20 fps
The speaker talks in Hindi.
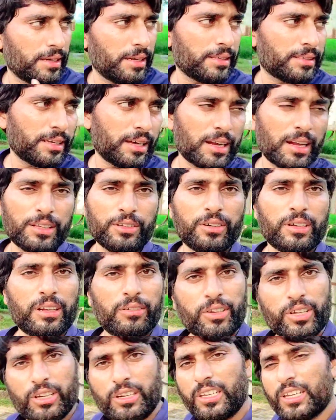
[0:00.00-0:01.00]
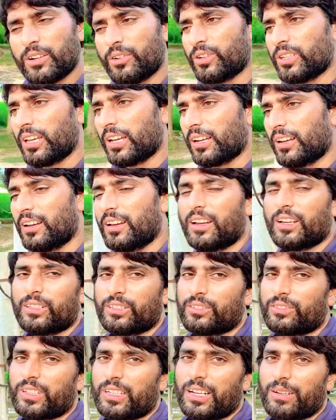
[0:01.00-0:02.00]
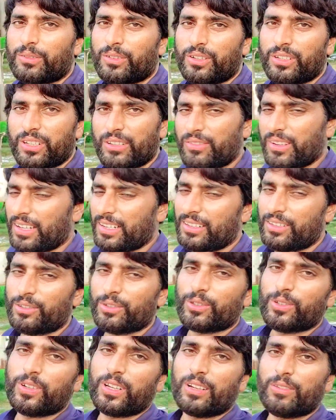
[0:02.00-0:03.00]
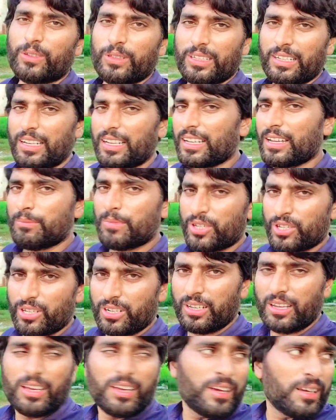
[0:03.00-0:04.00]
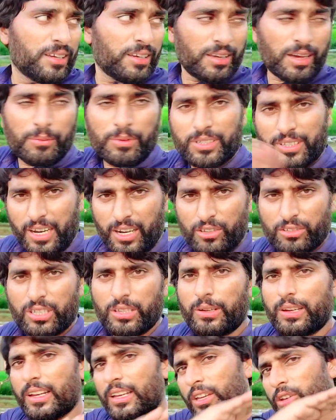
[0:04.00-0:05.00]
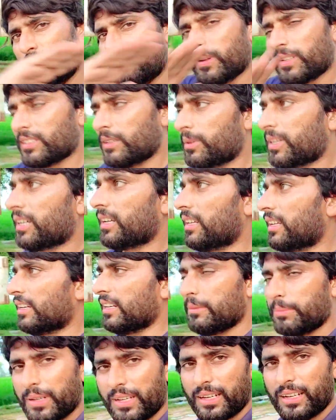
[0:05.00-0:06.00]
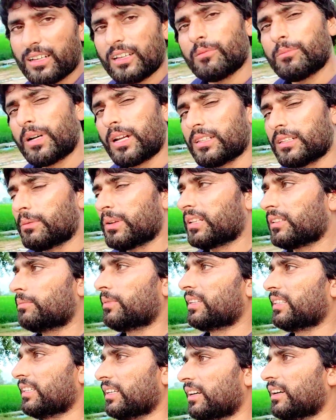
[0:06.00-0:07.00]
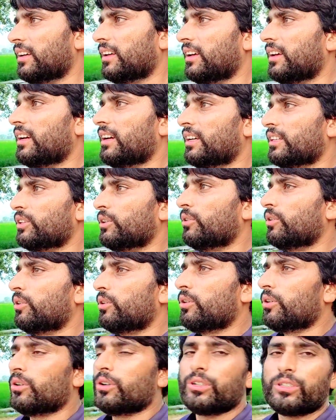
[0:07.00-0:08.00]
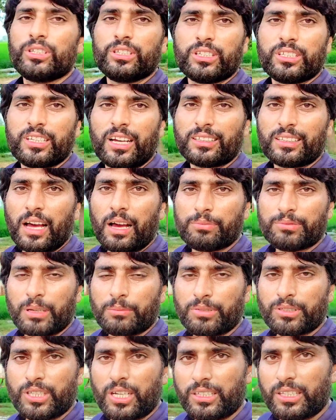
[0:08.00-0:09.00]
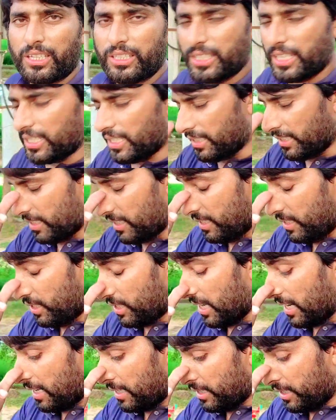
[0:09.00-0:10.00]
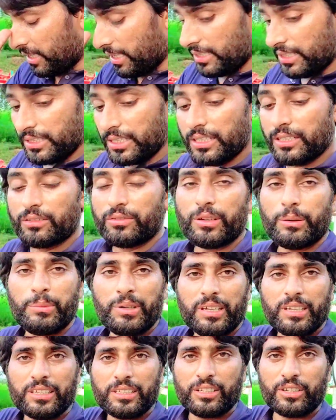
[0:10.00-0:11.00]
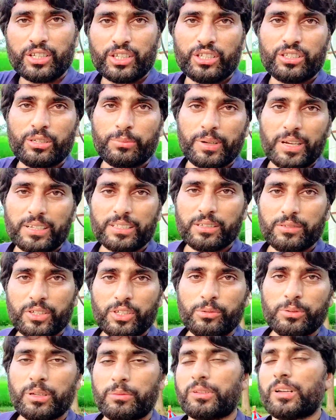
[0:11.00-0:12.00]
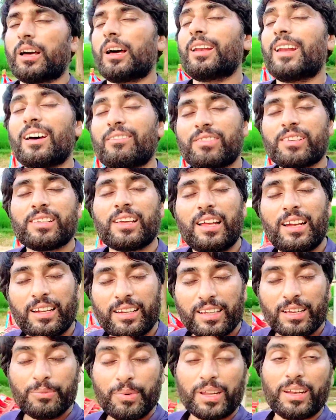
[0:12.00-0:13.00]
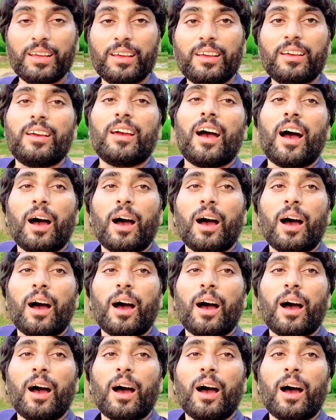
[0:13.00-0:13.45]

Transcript: ये सारा जो है ना वही क्लियर हो जाएगा तो फिर आपको इनकी सारा लुक जो है ना वो दिखाएंगे माशाल्लाह ये हम साइडों से ही करेंगे ऊपर से भी करेंगे लेपी करेंगे बड़ा ज़बरदस्त बनेगा तो इसी के साथ आप सबसे चाहते इजाज़त इन शाला इन ज़िंदगी से तो फिर मिलेंगे सर अच्छी सी प्यारी सी वीडियो में तब अल्लाह हाफिज़ अल्लाह ने के बंद